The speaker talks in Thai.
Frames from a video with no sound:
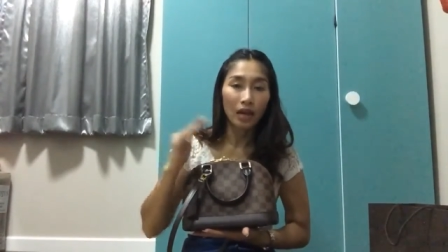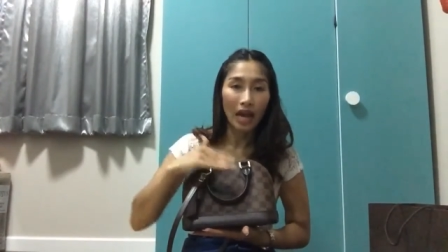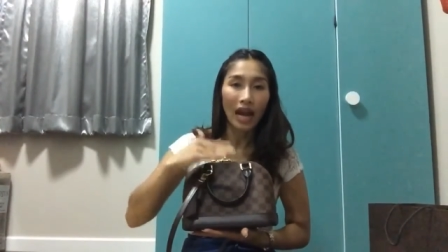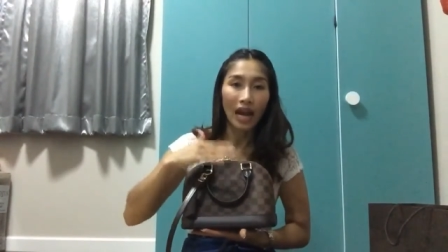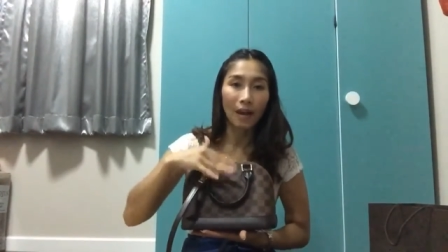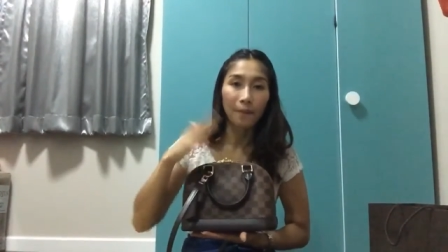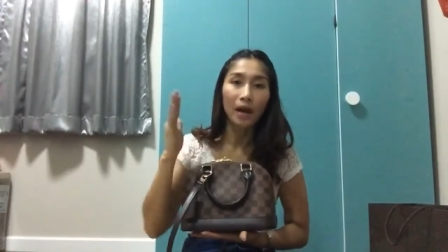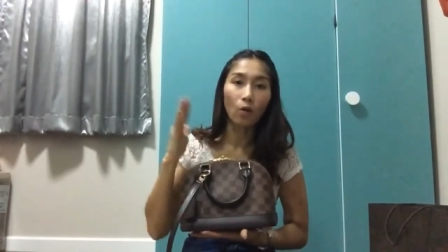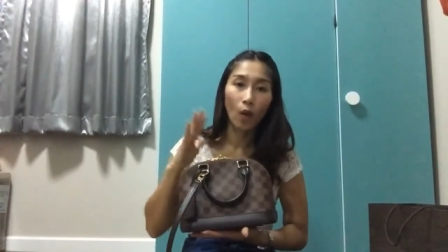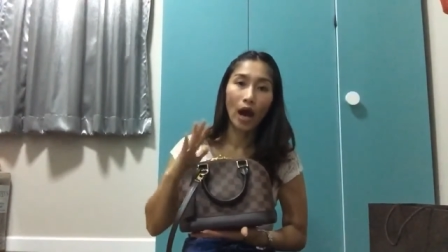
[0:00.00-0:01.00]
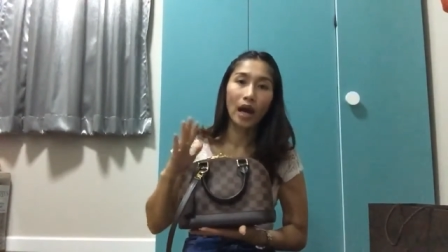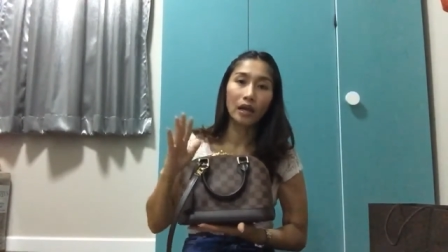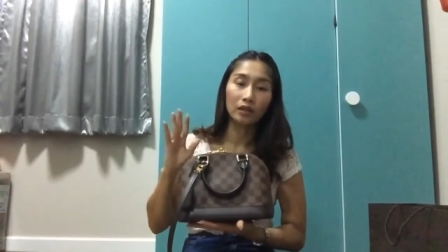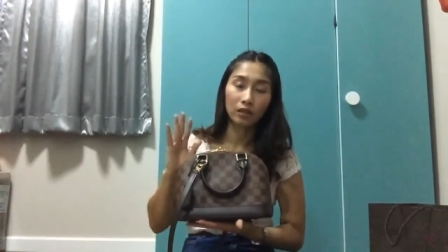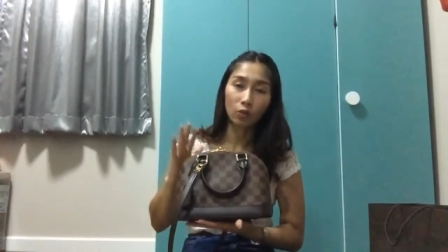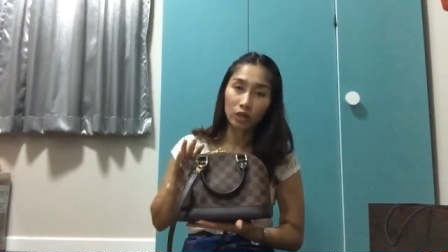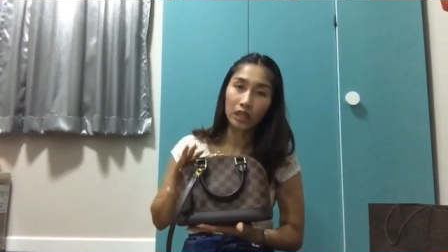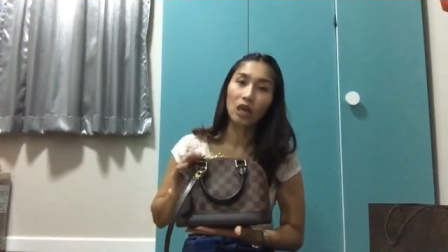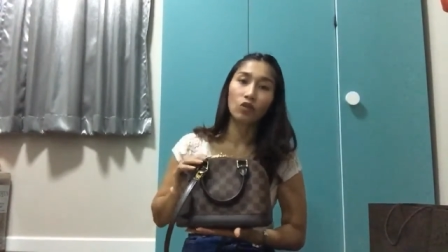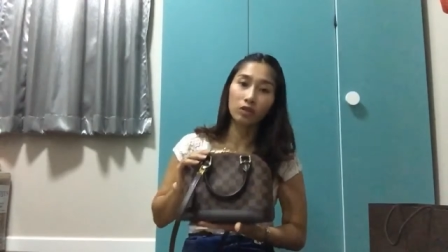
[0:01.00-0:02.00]
ราคามากกว่ารุ่น
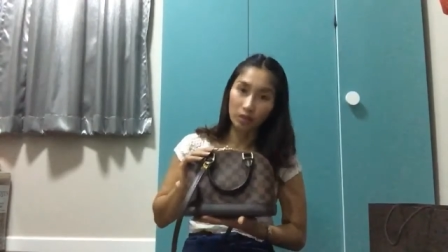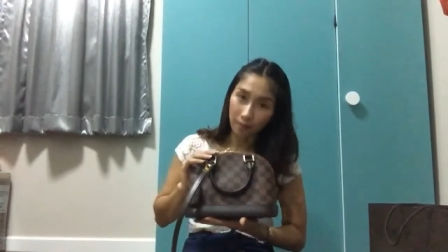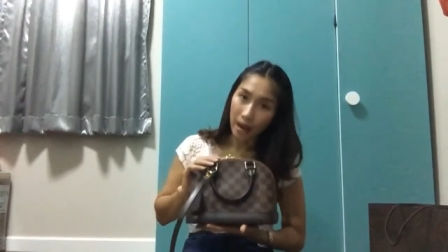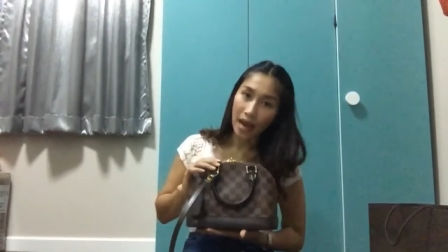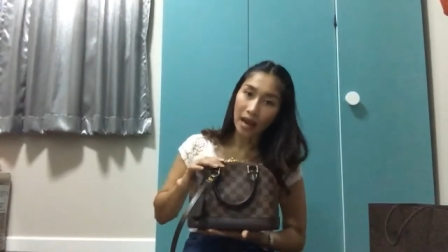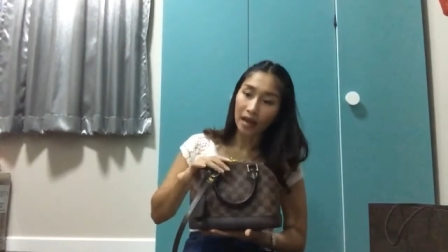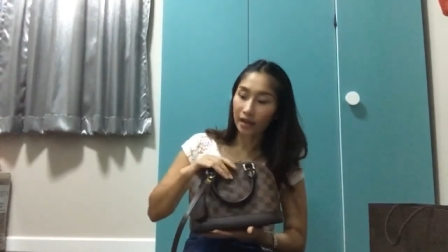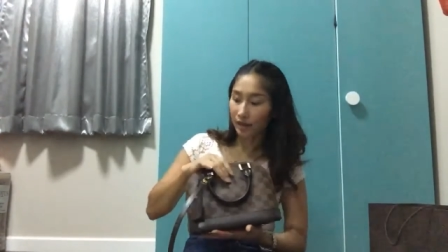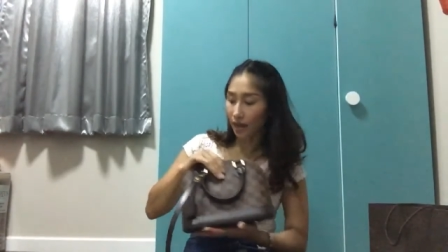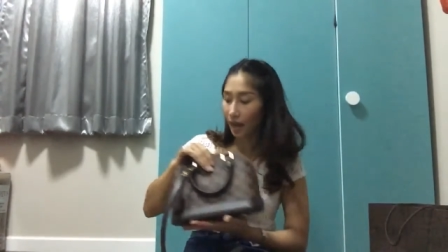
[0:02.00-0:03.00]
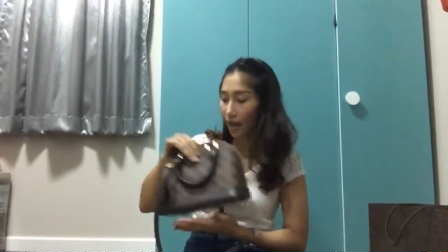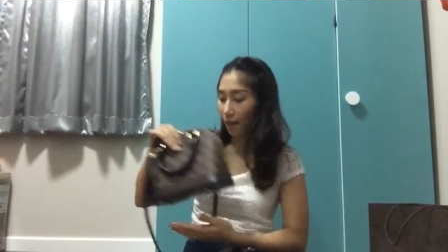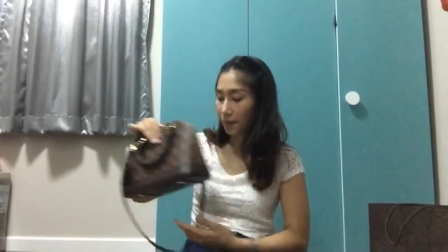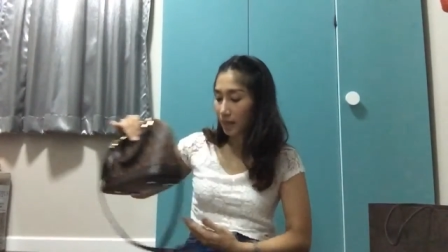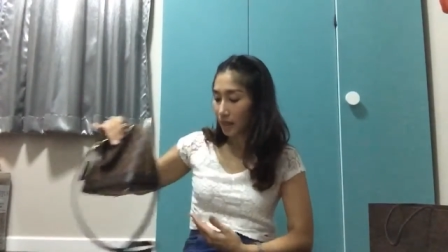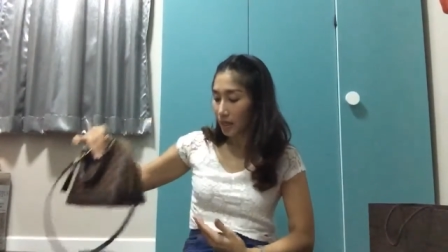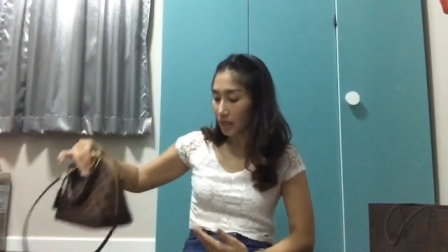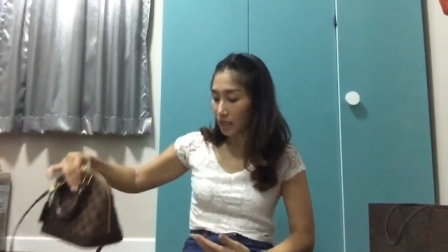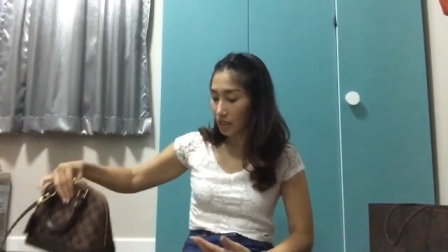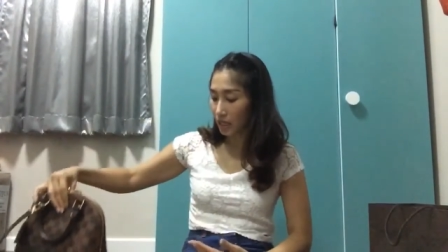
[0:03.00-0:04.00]
ที่เราซื้อมานะคะ
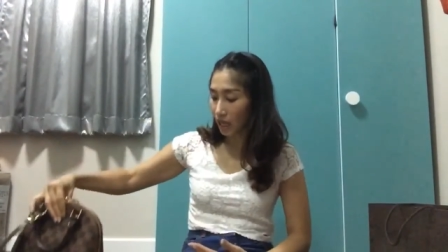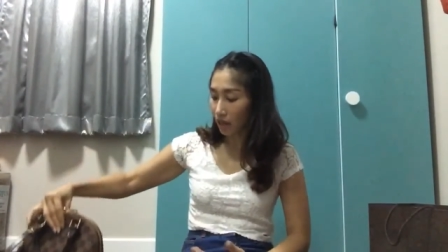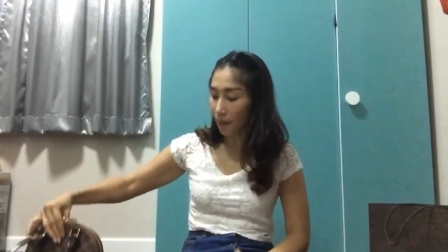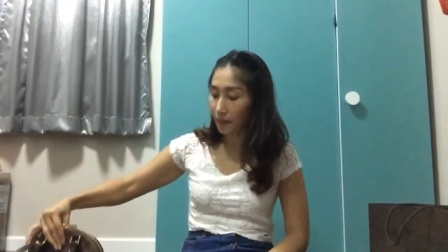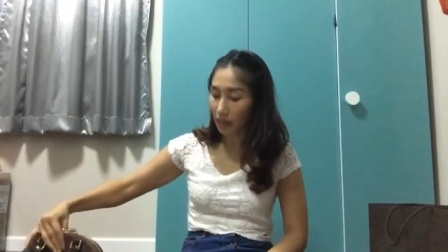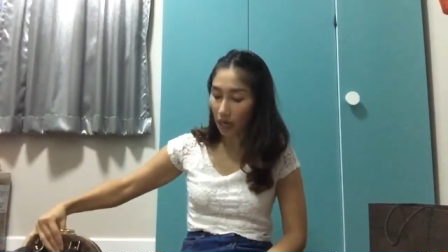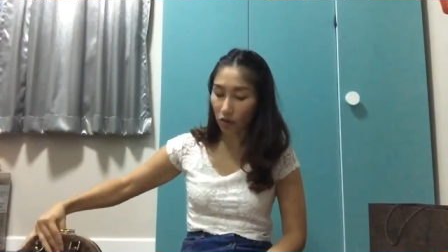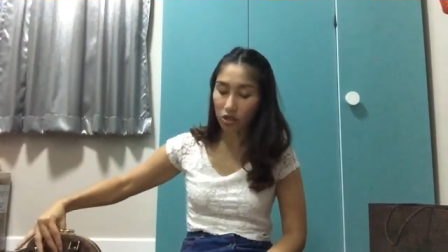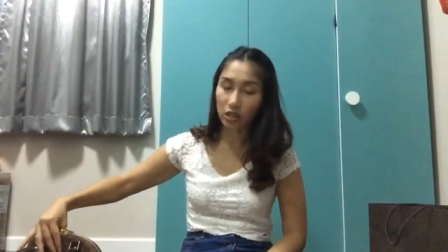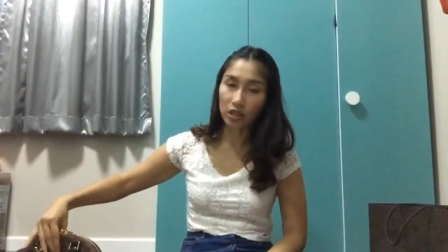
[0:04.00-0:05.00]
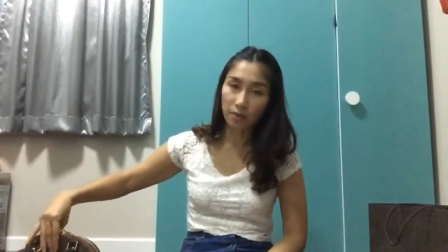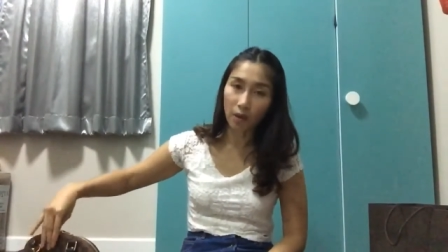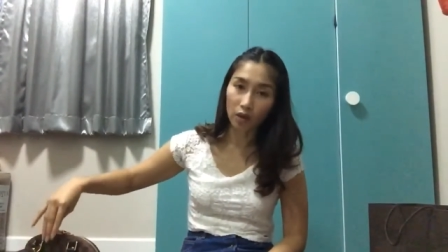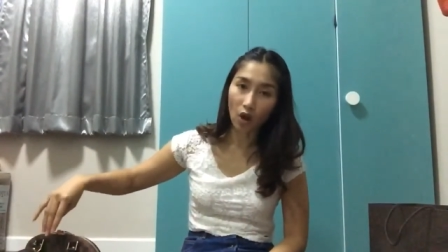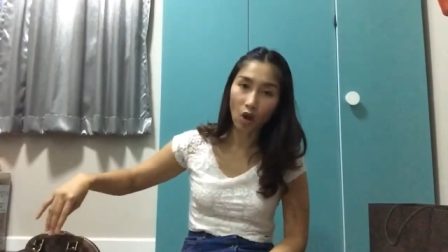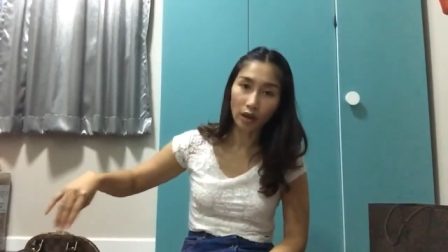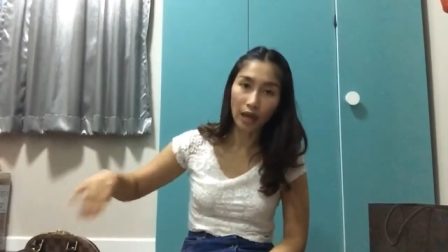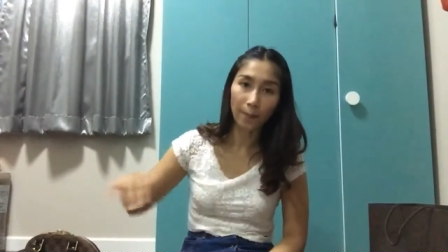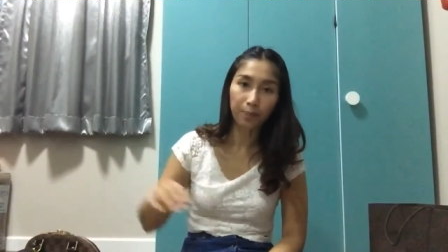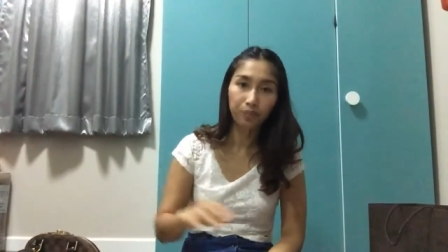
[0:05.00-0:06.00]
จริงๆแล้วถ้าเผื่อเราซื้อที่เมืองนอกเนี่ย